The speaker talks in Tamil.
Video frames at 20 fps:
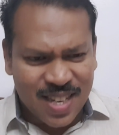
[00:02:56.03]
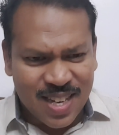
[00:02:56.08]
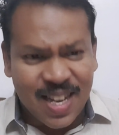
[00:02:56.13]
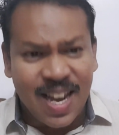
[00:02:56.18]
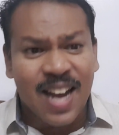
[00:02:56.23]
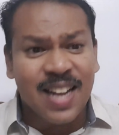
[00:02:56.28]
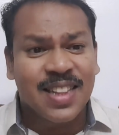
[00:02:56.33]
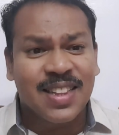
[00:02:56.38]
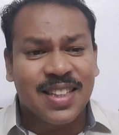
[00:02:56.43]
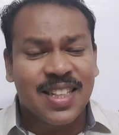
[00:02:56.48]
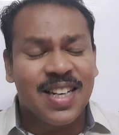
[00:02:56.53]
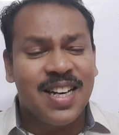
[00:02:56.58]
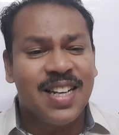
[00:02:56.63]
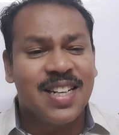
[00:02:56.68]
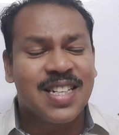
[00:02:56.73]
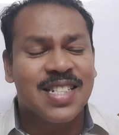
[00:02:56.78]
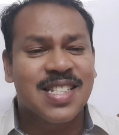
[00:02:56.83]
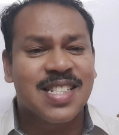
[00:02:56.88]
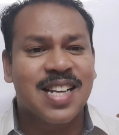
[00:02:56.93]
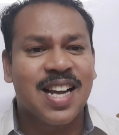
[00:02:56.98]
கர்த்தர்
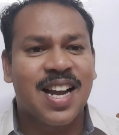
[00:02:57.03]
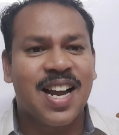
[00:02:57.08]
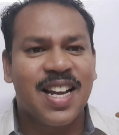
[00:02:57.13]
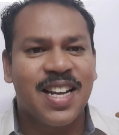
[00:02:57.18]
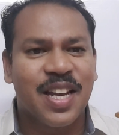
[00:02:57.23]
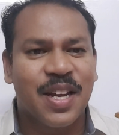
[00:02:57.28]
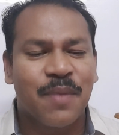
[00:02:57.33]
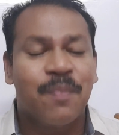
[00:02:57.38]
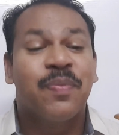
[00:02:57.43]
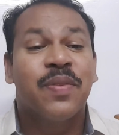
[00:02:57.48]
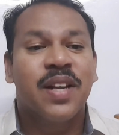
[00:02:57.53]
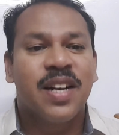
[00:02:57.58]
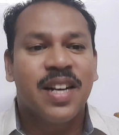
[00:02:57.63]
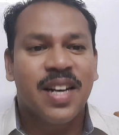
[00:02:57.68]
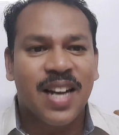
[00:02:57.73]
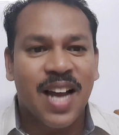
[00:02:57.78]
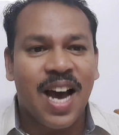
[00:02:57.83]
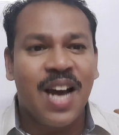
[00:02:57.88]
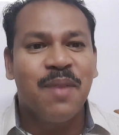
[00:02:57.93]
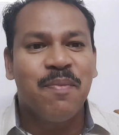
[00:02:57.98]
எனக்கு சகாயர்
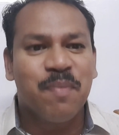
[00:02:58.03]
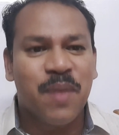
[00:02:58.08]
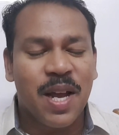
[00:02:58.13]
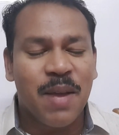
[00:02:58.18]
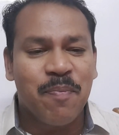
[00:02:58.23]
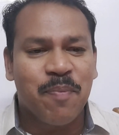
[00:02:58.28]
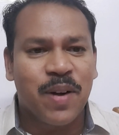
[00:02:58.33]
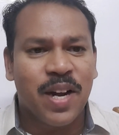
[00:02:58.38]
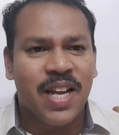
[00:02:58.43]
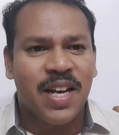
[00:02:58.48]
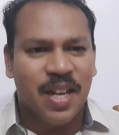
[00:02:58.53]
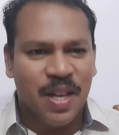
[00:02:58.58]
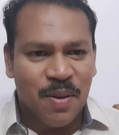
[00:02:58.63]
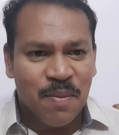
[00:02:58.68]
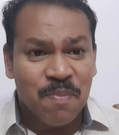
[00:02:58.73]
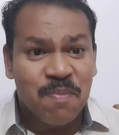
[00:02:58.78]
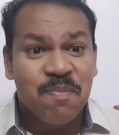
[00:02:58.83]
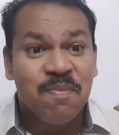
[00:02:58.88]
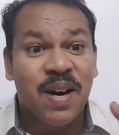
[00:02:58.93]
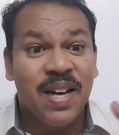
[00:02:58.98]
நான் பயப்படேன்
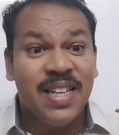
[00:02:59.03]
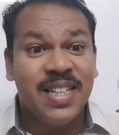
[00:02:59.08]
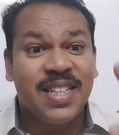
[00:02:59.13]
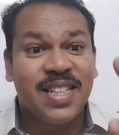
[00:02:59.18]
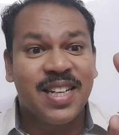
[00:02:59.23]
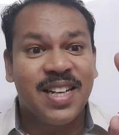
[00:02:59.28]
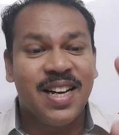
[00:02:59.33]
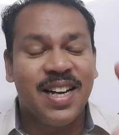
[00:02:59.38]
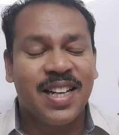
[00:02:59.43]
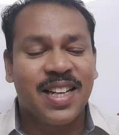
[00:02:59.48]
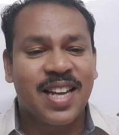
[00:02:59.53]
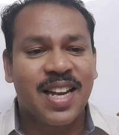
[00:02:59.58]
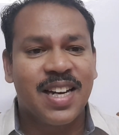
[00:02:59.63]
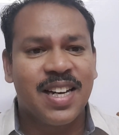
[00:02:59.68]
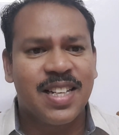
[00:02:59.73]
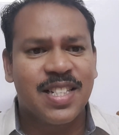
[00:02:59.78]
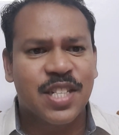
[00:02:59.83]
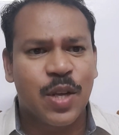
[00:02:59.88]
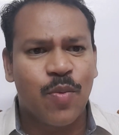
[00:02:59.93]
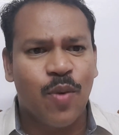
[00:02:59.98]
மனுஷன் எனக்கு
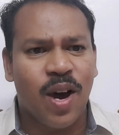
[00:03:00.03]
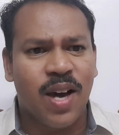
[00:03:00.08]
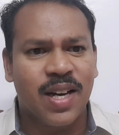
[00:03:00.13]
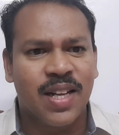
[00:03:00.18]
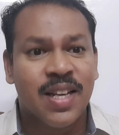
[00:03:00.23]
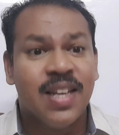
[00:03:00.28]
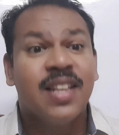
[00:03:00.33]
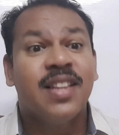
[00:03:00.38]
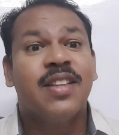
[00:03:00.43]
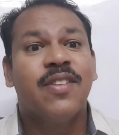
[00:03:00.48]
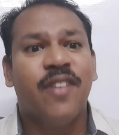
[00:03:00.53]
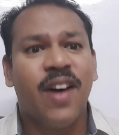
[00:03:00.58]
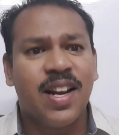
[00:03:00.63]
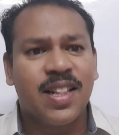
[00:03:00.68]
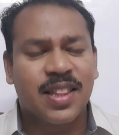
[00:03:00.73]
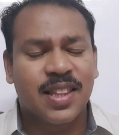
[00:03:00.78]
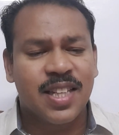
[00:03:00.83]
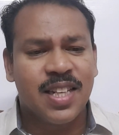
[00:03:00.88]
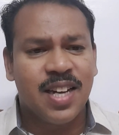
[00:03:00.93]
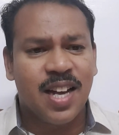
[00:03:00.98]
என்ன செய்வான் இந்த
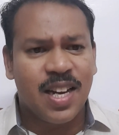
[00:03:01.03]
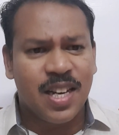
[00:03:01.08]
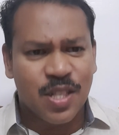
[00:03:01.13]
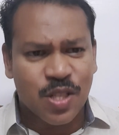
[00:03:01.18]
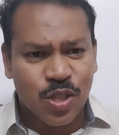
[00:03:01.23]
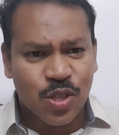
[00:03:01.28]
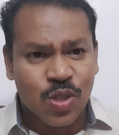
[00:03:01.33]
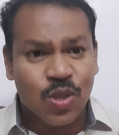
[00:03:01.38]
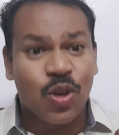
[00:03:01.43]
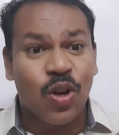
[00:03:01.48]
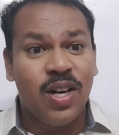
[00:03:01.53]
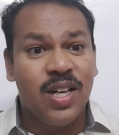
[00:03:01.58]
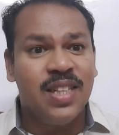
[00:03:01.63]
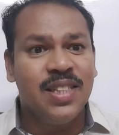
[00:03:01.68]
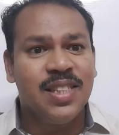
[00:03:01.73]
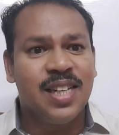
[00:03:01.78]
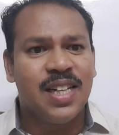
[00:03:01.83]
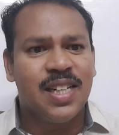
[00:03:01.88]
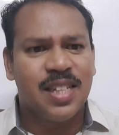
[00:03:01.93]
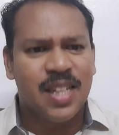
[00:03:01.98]
வார்த்தையினாலே
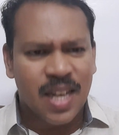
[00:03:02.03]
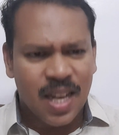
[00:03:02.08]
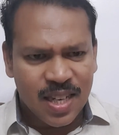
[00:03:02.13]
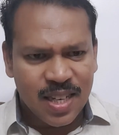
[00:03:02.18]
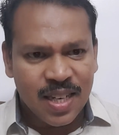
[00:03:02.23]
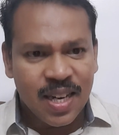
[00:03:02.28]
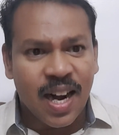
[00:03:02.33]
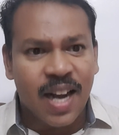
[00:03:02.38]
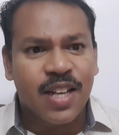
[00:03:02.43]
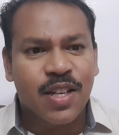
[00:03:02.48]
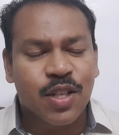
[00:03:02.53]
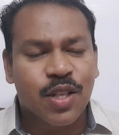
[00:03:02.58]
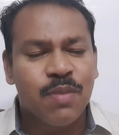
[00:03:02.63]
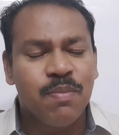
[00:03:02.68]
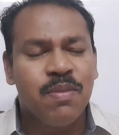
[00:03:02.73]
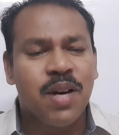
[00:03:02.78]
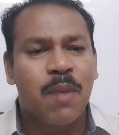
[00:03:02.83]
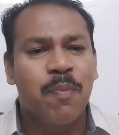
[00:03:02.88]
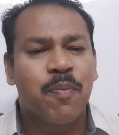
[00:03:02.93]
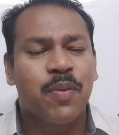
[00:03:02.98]
சொல்லுங்கள்
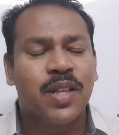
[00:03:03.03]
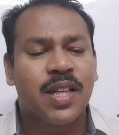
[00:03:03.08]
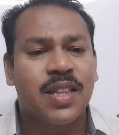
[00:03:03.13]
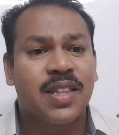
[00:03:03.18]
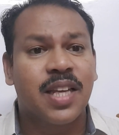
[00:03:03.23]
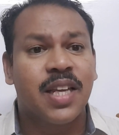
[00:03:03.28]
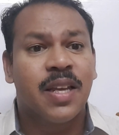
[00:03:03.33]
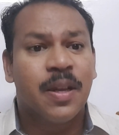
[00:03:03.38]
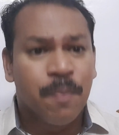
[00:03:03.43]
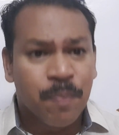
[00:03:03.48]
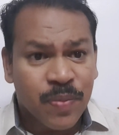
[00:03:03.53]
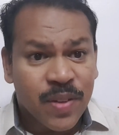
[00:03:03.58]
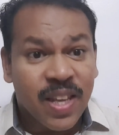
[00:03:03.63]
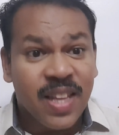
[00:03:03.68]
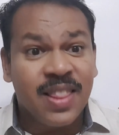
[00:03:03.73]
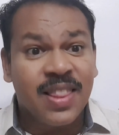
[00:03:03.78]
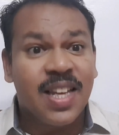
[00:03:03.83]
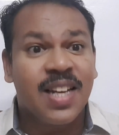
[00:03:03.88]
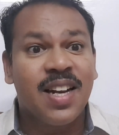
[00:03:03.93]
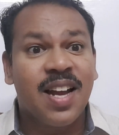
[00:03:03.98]
நடக்கும் அற்புதத்தை
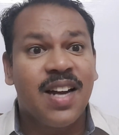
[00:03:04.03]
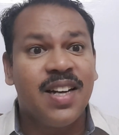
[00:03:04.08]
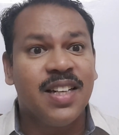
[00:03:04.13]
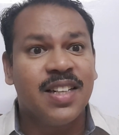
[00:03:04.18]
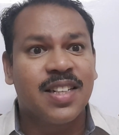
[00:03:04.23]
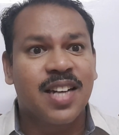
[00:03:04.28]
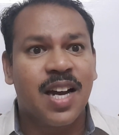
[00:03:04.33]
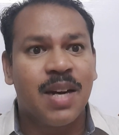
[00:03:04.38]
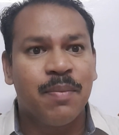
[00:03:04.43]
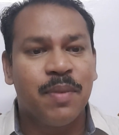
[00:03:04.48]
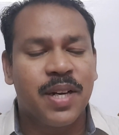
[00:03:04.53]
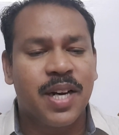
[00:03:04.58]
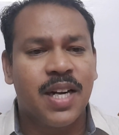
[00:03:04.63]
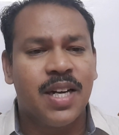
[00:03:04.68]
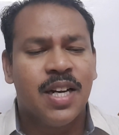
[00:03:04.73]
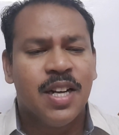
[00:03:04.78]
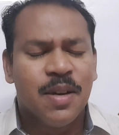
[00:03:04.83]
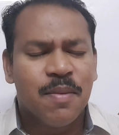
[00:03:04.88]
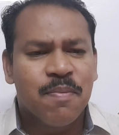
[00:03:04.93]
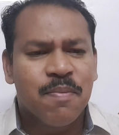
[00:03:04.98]
இந்த நாளில்
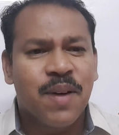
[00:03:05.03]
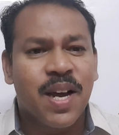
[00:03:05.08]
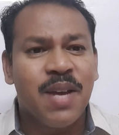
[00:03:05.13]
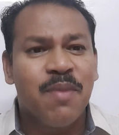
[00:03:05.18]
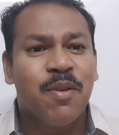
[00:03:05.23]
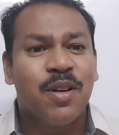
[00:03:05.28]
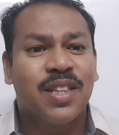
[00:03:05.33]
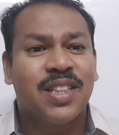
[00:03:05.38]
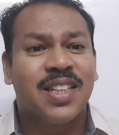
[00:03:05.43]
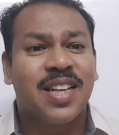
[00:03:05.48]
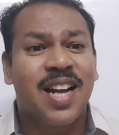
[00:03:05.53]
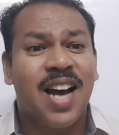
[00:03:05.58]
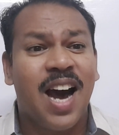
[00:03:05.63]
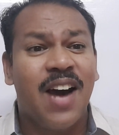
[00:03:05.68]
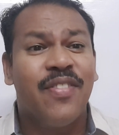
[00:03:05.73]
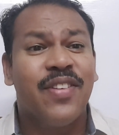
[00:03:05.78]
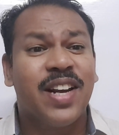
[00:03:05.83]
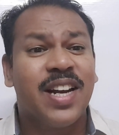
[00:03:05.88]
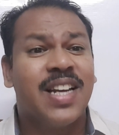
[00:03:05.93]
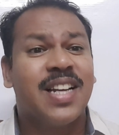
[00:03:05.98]
காண்பீர்கள் பயமுறுத்துகிற
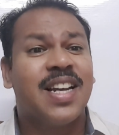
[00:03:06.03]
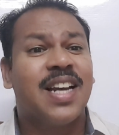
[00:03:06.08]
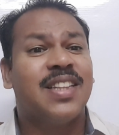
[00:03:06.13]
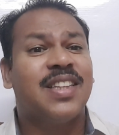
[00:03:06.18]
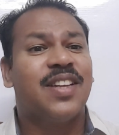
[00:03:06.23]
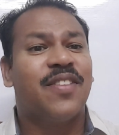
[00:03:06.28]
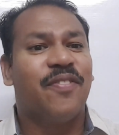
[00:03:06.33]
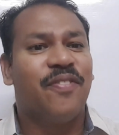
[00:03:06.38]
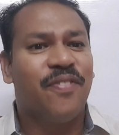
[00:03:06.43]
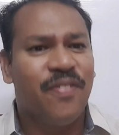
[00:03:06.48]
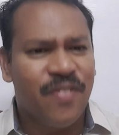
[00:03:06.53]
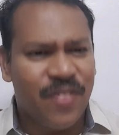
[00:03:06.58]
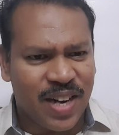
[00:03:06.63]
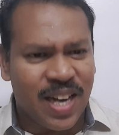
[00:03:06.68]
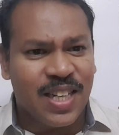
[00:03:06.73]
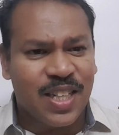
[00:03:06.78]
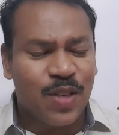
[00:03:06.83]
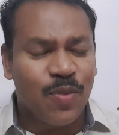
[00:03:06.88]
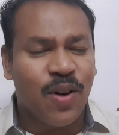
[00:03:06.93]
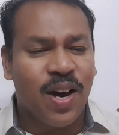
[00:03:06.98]
ஆவிகளை கத்த
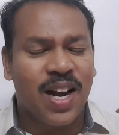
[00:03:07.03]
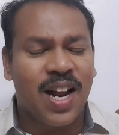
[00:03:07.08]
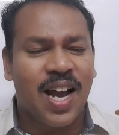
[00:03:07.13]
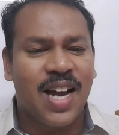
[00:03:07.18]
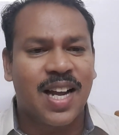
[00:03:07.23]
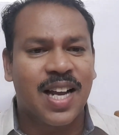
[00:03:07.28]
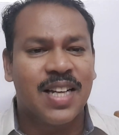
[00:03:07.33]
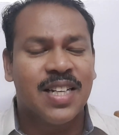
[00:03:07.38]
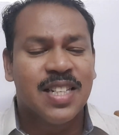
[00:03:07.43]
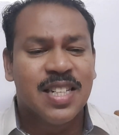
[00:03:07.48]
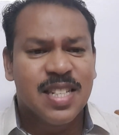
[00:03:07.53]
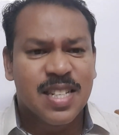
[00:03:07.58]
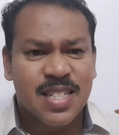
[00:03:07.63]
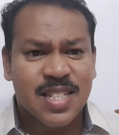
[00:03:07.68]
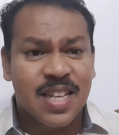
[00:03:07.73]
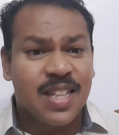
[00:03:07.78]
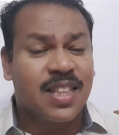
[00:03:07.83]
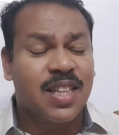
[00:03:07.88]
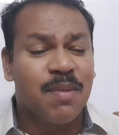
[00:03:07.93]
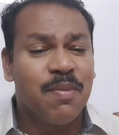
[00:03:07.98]
விரட்டுவாராக
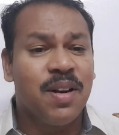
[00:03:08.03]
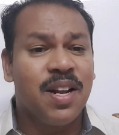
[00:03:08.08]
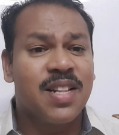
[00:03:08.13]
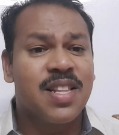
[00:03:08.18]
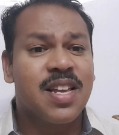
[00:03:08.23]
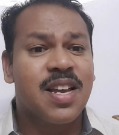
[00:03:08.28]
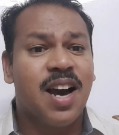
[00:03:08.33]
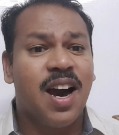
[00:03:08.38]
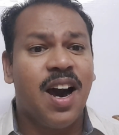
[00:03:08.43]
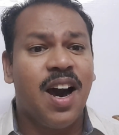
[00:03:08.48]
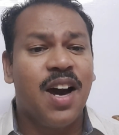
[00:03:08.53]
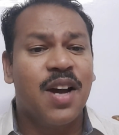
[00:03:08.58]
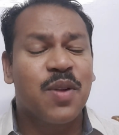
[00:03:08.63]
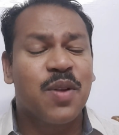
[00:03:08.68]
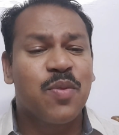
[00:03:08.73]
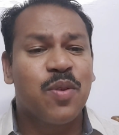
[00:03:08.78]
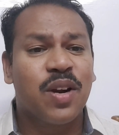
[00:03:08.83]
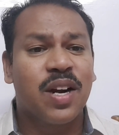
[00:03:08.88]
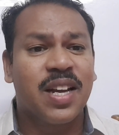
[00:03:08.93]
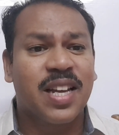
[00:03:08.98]
சித்தமில்லாத
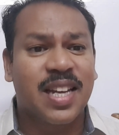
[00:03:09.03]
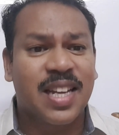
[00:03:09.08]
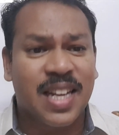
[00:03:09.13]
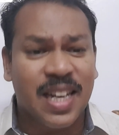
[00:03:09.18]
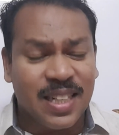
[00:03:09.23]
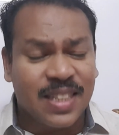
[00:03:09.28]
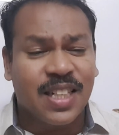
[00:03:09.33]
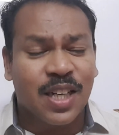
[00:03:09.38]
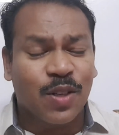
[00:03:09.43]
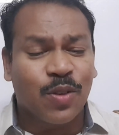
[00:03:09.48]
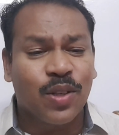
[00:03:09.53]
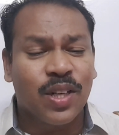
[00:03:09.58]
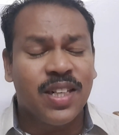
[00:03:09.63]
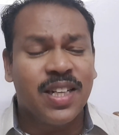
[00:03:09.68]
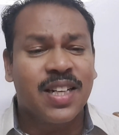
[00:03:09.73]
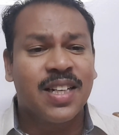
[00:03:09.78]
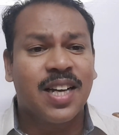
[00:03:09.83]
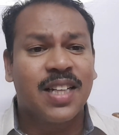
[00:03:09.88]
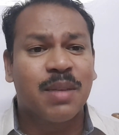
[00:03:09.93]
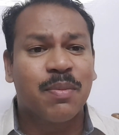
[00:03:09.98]
யாரும் உங்களை கிட்ட கூட
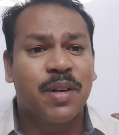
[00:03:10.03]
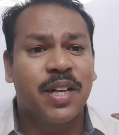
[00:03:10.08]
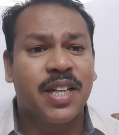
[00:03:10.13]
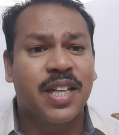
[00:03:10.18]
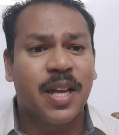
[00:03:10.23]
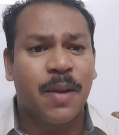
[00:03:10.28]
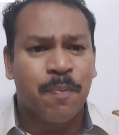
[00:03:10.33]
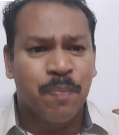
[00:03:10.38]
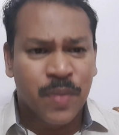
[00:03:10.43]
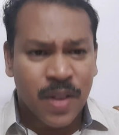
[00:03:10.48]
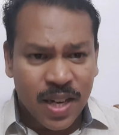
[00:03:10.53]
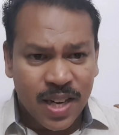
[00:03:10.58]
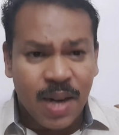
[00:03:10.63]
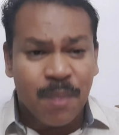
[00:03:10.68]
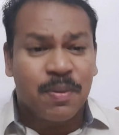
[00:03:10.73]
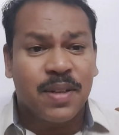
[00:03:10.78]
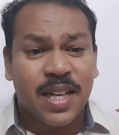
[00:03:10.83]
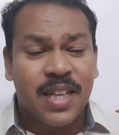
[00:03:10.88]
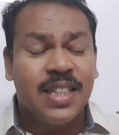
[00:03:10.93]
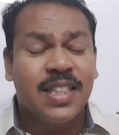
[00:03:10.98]
நெருங்காதபடிக்கு
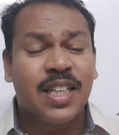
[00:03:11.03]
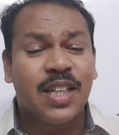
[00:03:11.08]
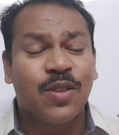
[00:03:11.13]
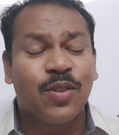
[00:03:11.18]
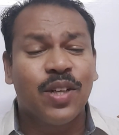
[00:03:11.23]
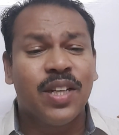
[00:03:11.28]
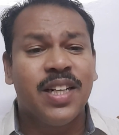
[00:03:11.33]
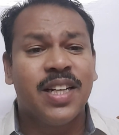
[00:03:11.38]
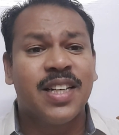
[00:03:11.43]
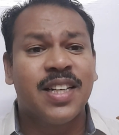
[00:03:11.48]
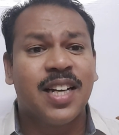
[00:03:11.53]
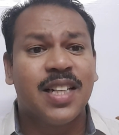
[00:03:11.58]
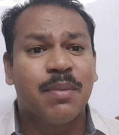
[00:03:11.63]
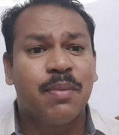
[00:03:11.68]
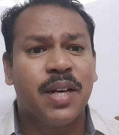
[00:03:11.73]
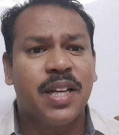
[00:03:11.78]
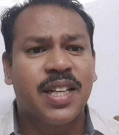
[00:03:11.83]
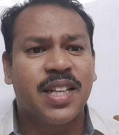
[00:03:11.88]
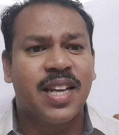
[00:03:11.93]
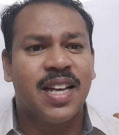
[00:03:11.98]
நம் கிட்ட கூட
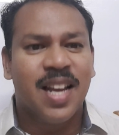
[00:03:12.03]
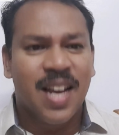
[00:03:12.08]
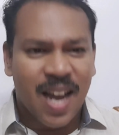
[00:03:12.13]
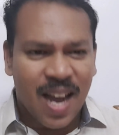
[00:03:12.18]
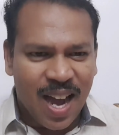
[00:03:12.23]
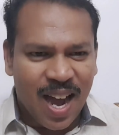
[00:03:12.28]
நெருங்காதபடிக்கு